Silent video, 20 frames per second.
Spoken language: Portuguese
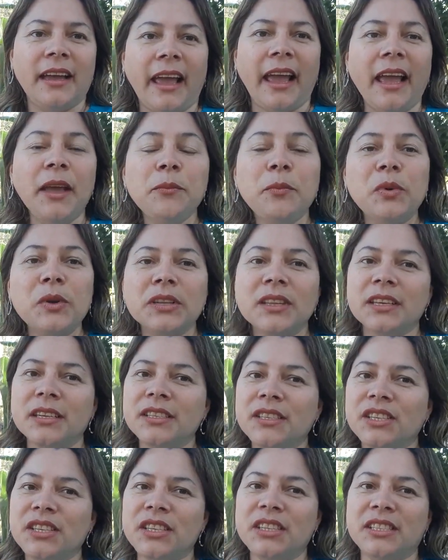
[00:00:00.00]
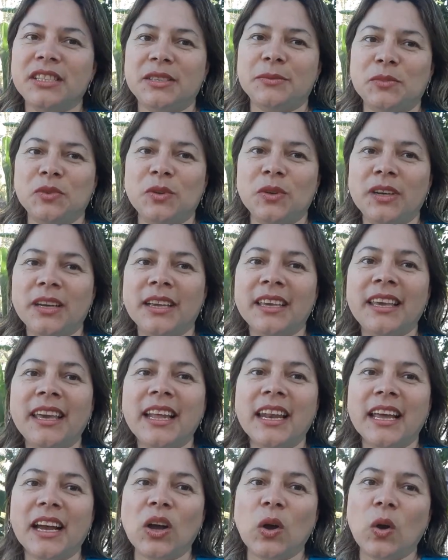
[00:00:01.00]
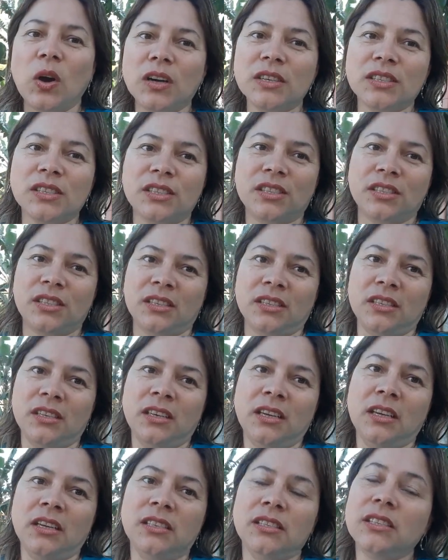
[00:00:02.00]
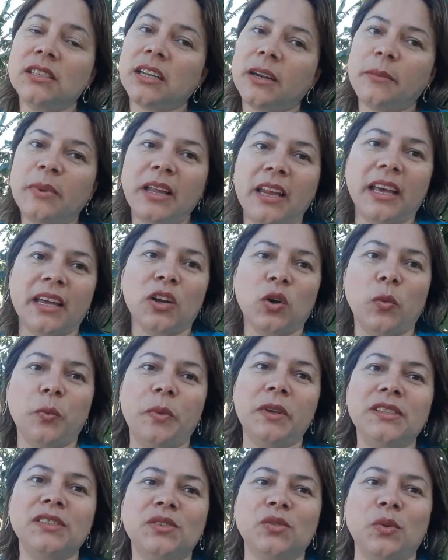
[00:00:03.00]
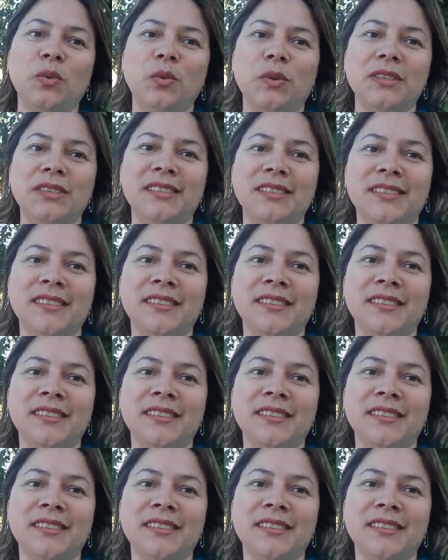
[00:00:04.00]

é importantíssimo que ela goste de trabalhar com pessoas.